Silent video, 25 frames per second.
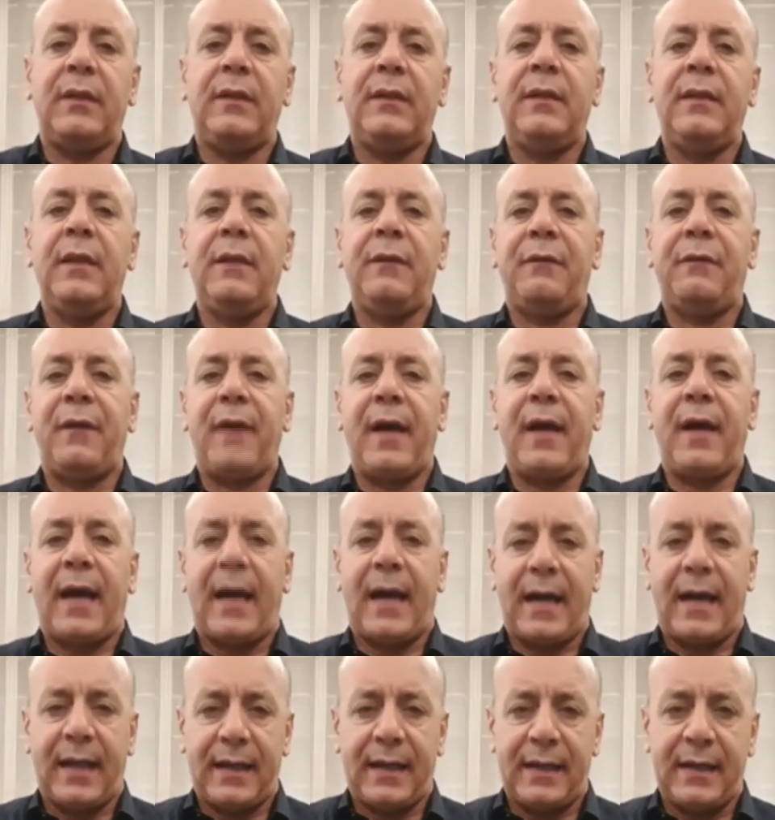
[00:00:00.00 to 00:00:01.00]
الدفاع
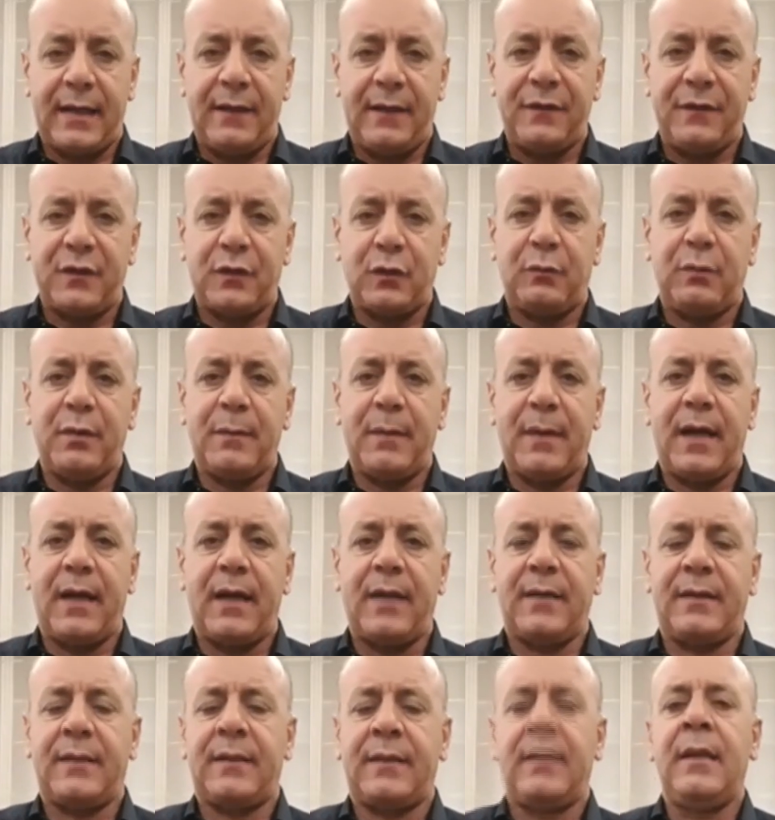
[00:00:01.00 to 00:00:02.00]
عن نفسه بما
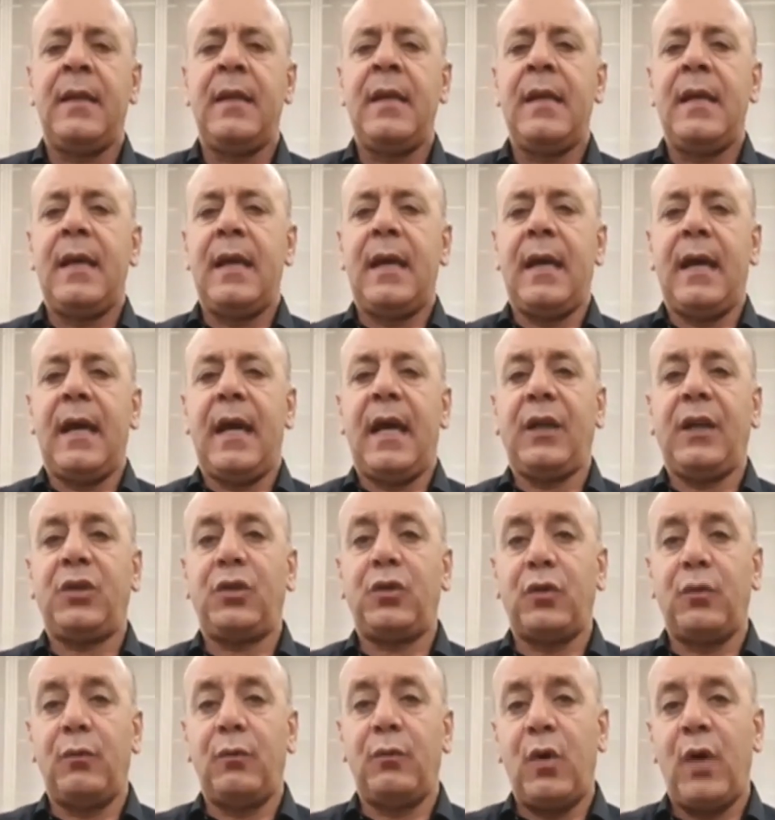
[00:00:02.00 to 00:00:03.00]
خص آه،
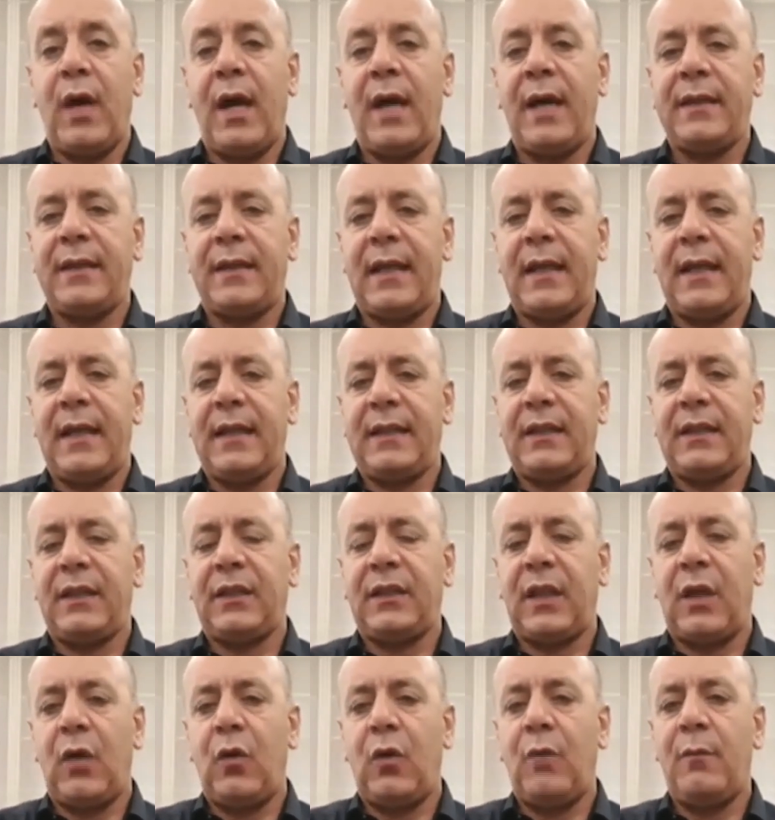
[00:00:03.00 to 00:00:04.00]
الشبهات التي
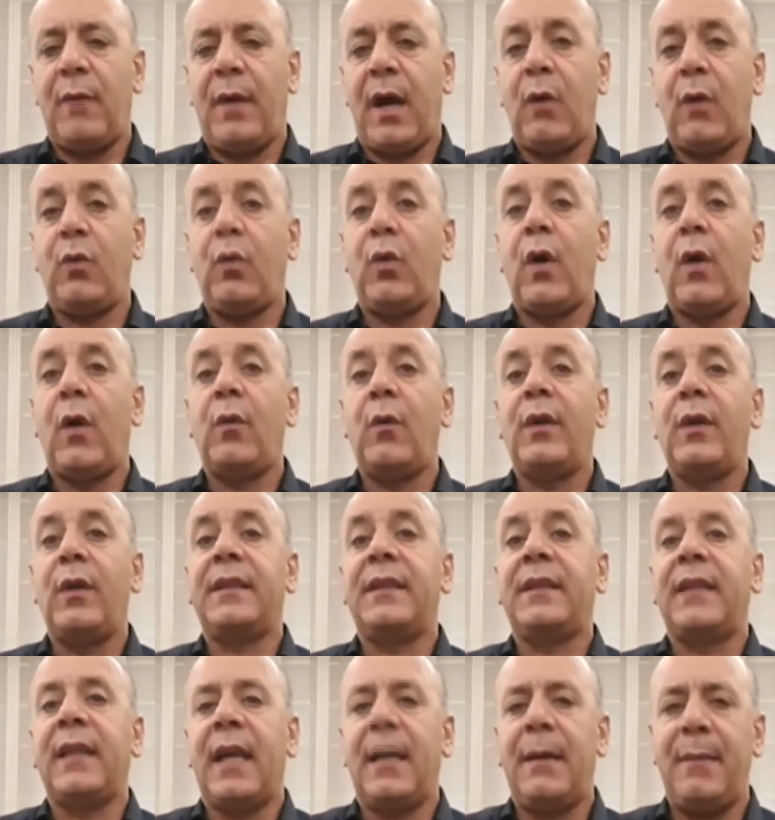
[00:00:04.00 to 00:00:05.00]
تحوم حوله او
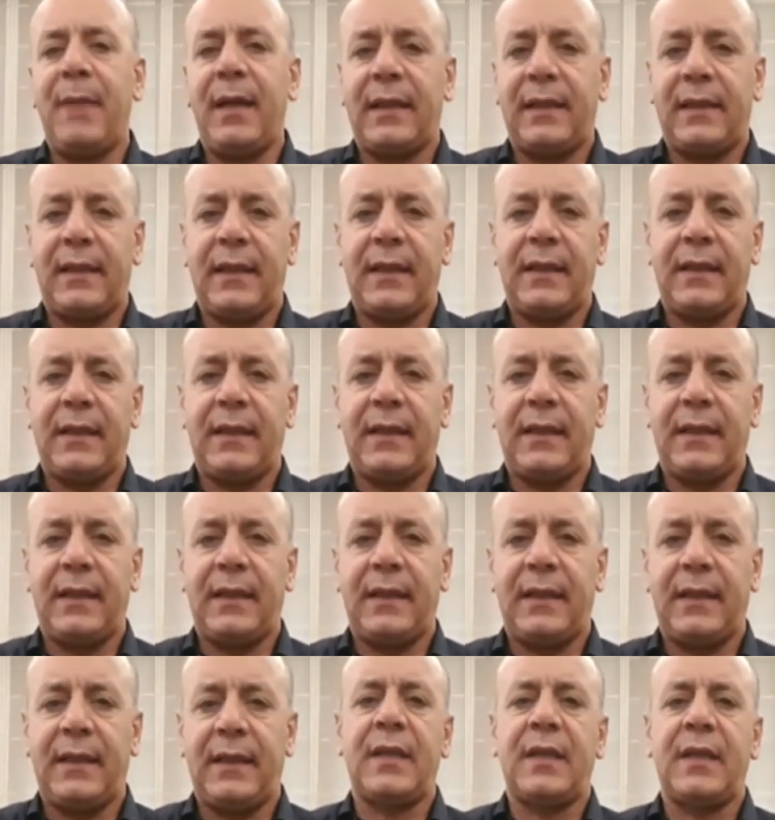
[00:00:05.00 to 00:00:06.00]
الاتهامات التي قد
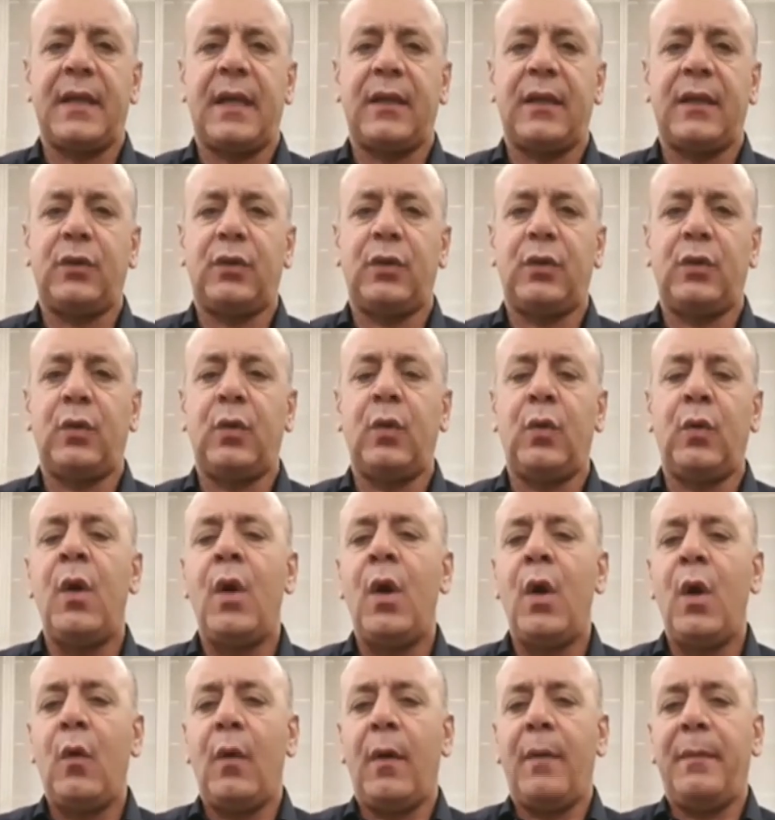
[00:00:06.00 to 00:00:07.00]
تساق ضده
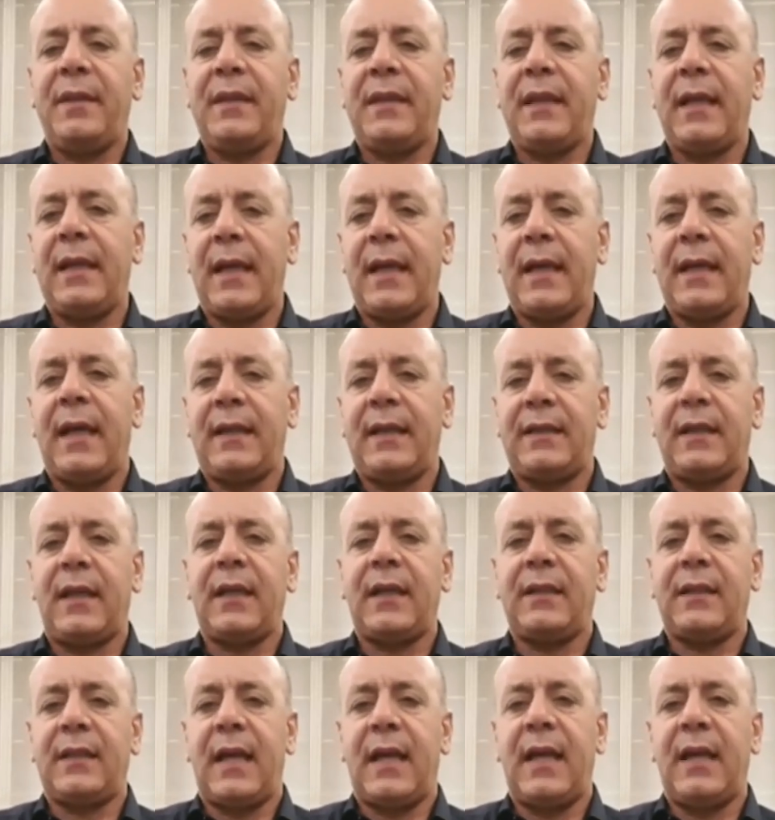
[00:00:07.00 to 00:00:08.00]
وبالتالي انا
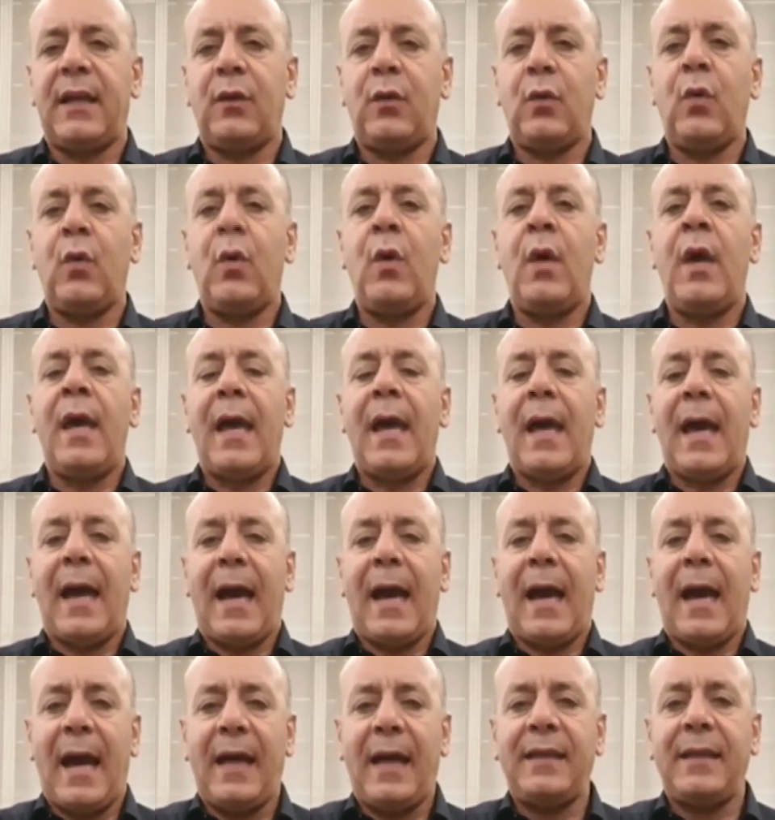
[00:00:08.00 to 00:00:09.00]
اعتقد انه
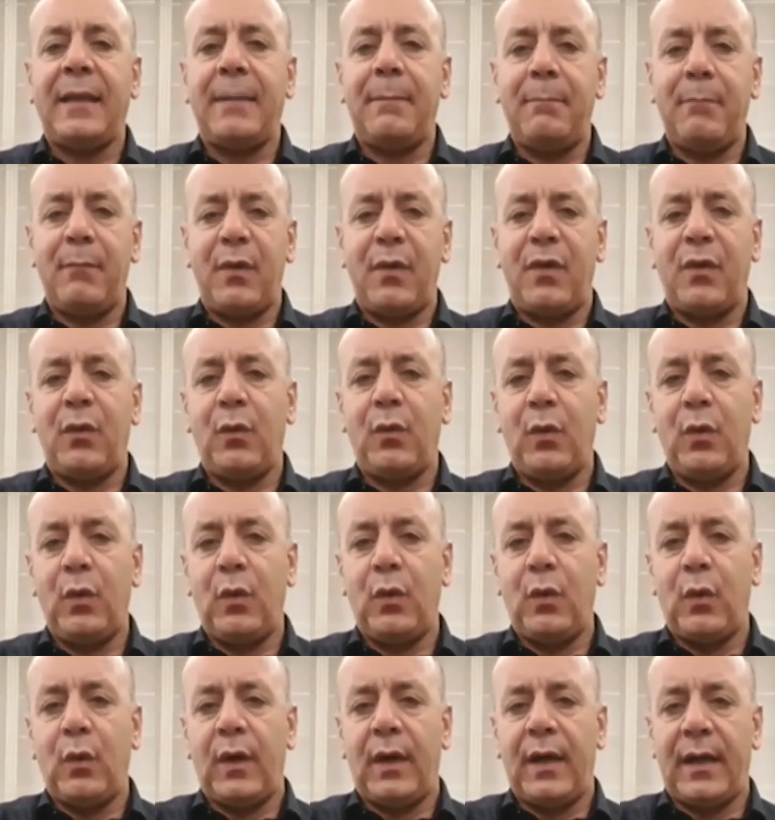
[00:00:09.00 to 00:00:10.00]
عدم
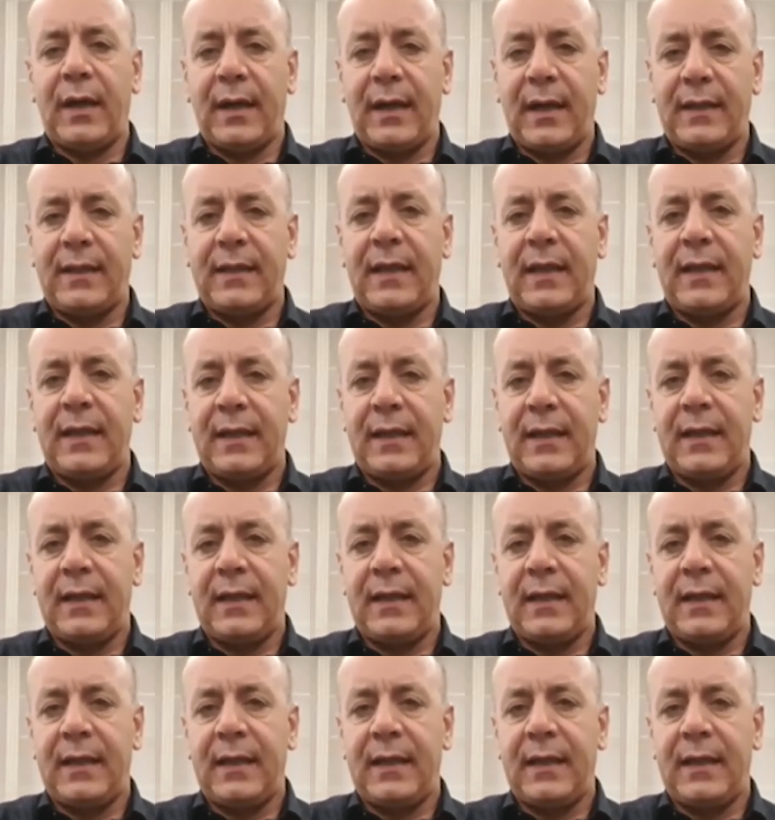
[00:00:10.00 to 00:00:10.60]
مثوله آه، غدا